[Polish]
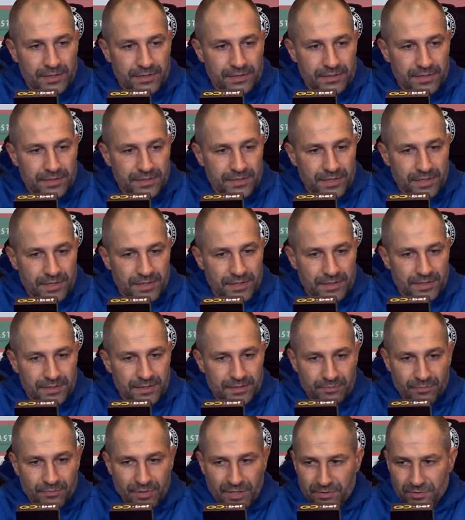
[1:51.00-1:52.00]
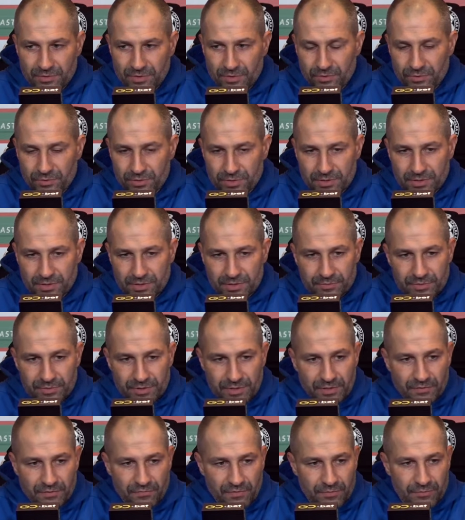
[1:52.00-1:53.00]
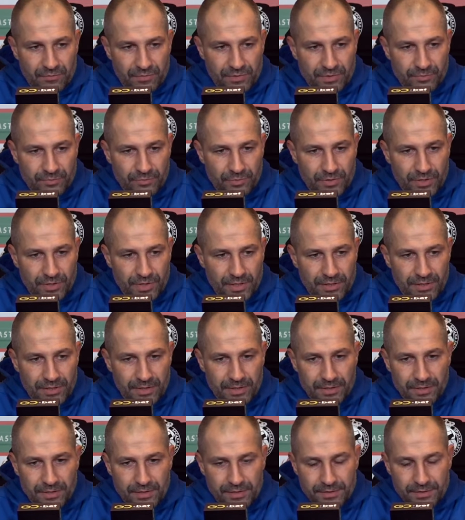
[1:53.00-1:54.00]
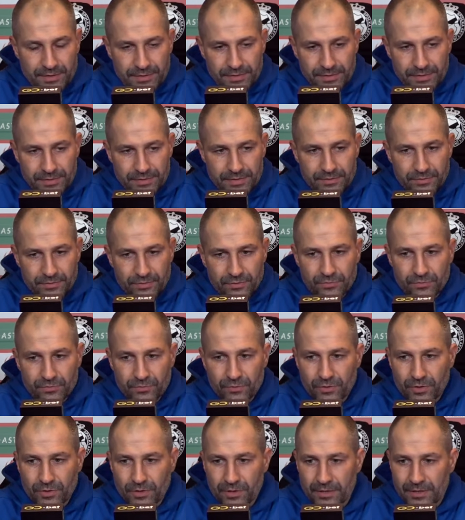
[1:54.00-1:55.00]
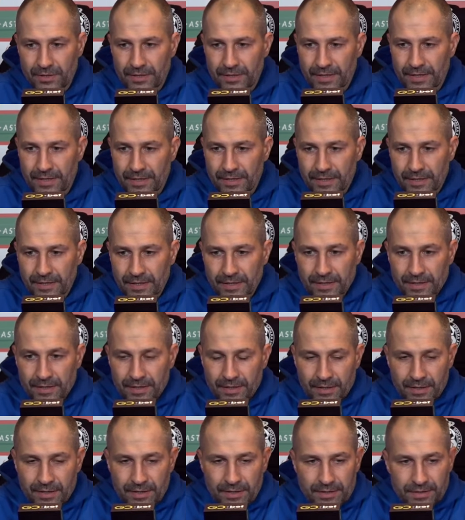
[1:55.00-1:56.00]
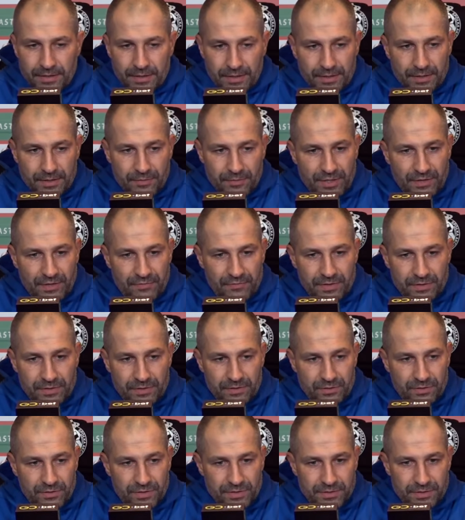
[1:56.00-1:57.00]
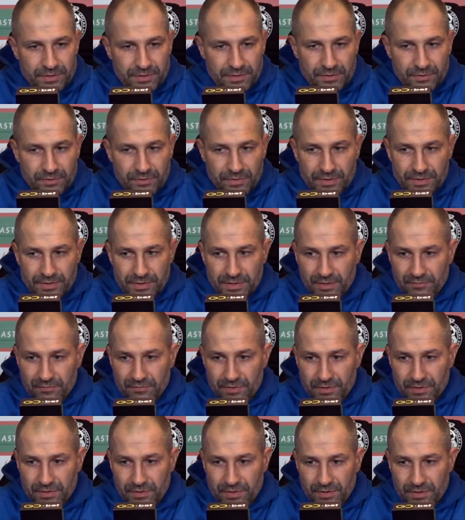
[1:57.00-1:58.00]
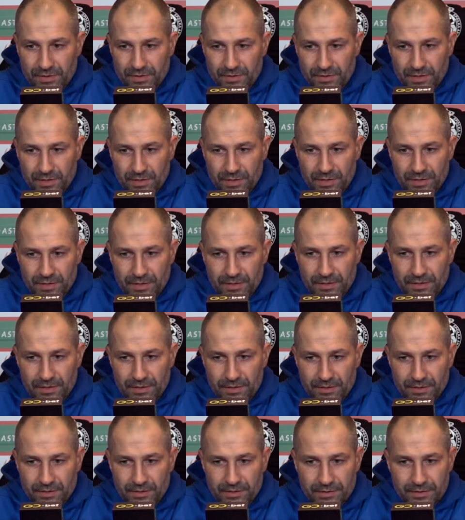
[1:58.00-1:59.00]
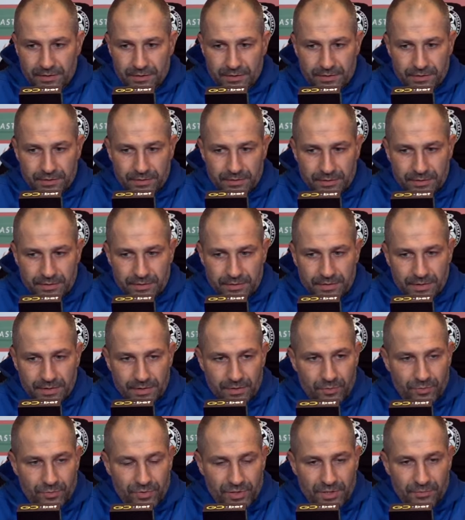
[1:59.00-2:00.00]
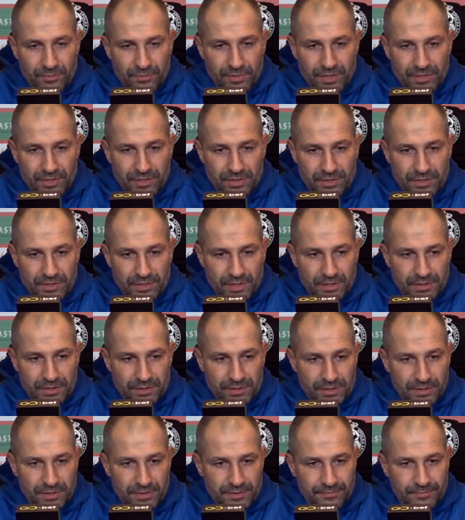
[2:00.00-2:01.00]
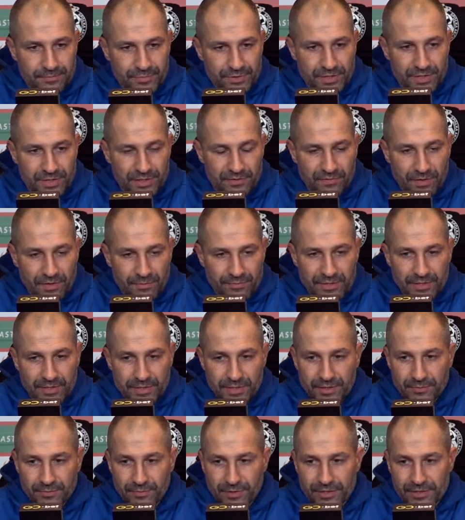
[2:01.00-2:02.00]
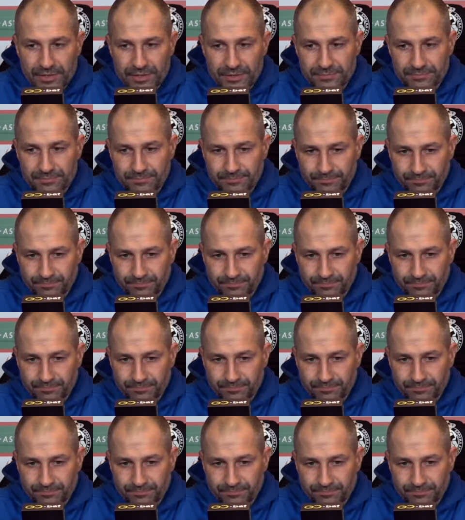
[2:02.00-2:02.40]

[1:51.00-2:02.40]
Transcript: jest dla nas bardzo niekorzystny. Przegrywamy spotkanie 1 do 2. I tak naprawdę to jest, to jest najważniejsze i tego mi najbardziej żal, że przegrywamy taki mecz.